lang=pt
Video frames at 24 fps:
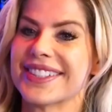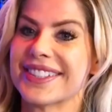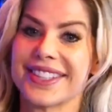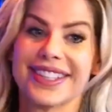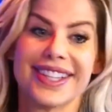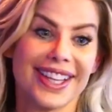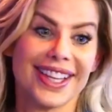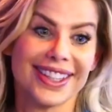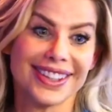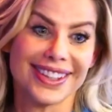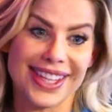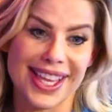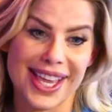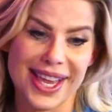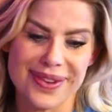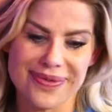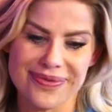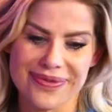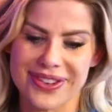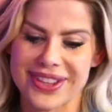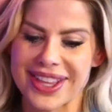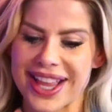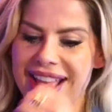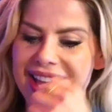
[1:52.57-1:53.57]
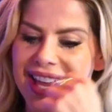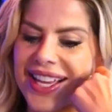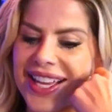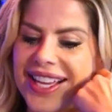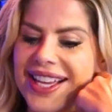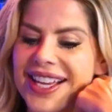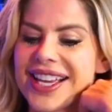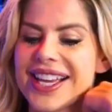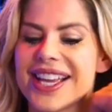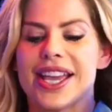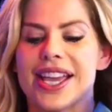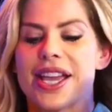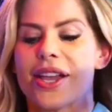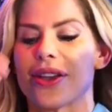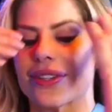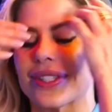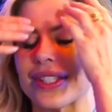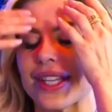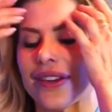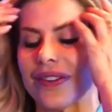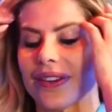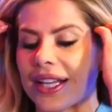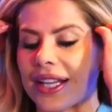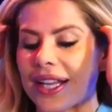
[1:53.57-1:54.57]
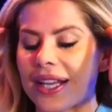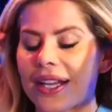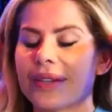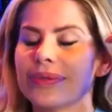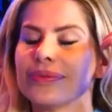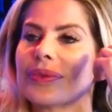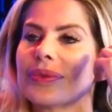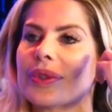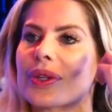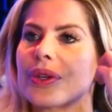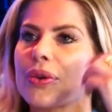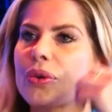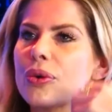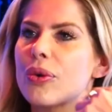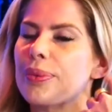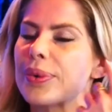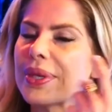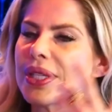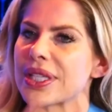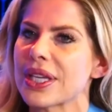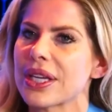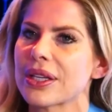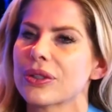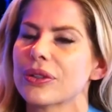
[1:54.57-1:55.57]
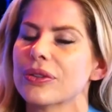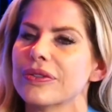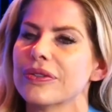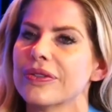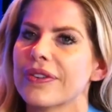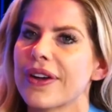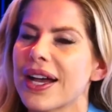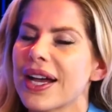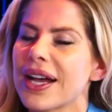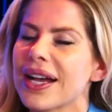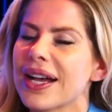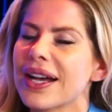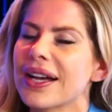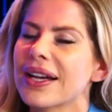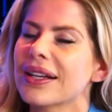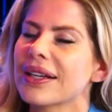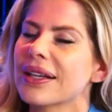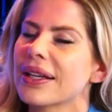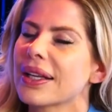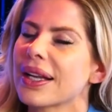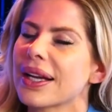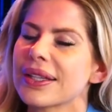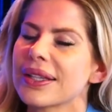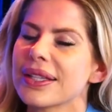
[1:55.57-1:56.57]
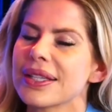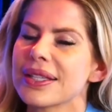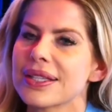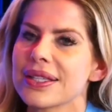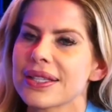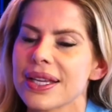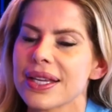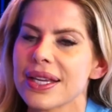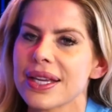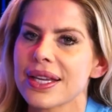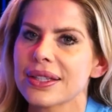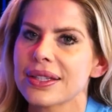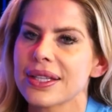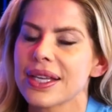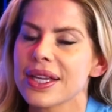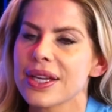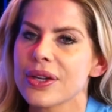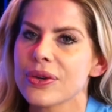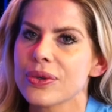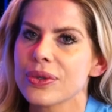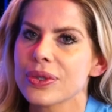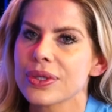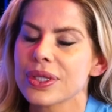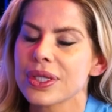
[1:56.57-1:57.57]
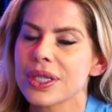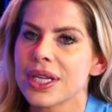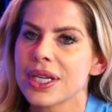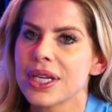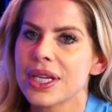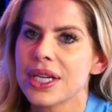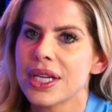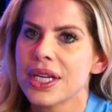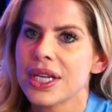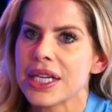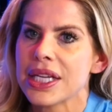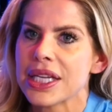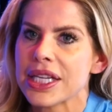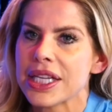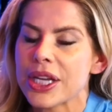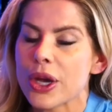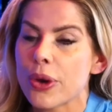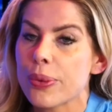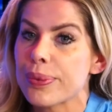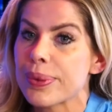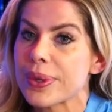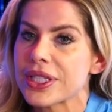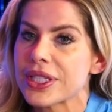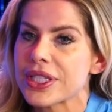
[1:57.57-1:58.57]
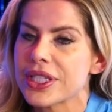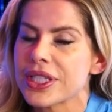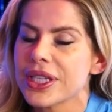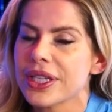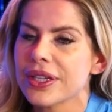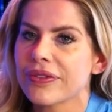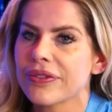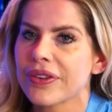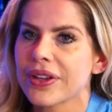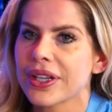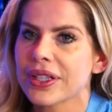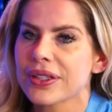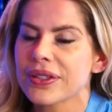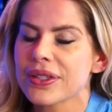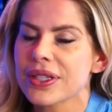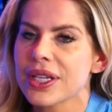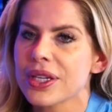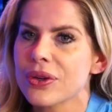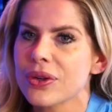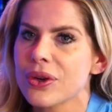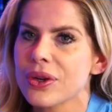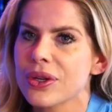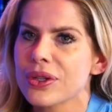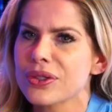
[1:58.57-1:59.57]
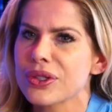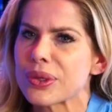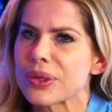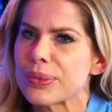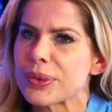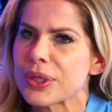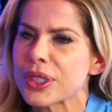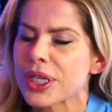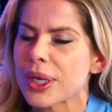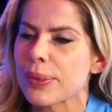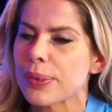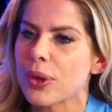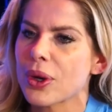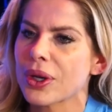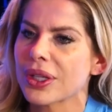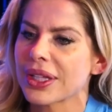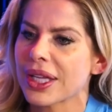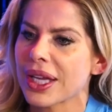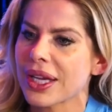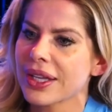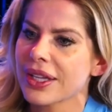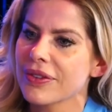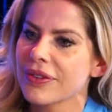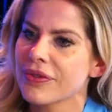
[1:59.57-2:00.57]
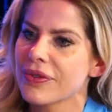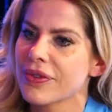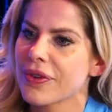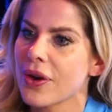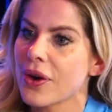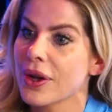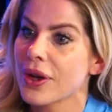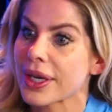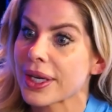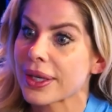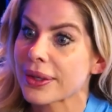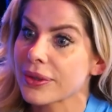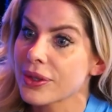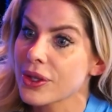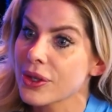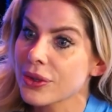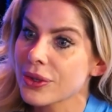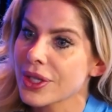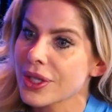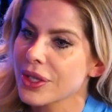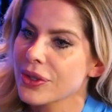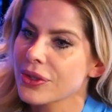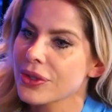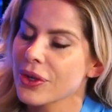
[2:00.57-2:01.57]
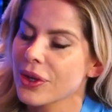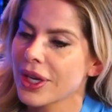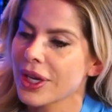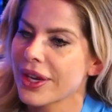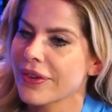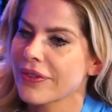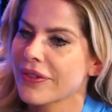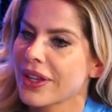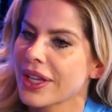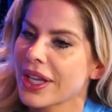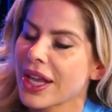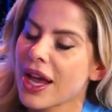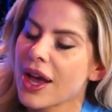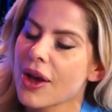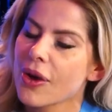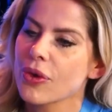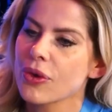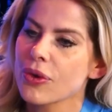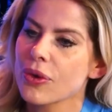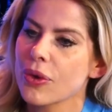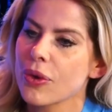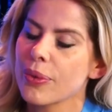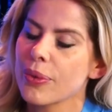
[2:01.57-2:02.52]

se der tempo, né? Eu estava lá, comecei a louvar, agradecer a Deus. E eu pedi, falo: Senhor, o Senhor me chamou até aqui fora. Eu sei que o Senhor quer falar algo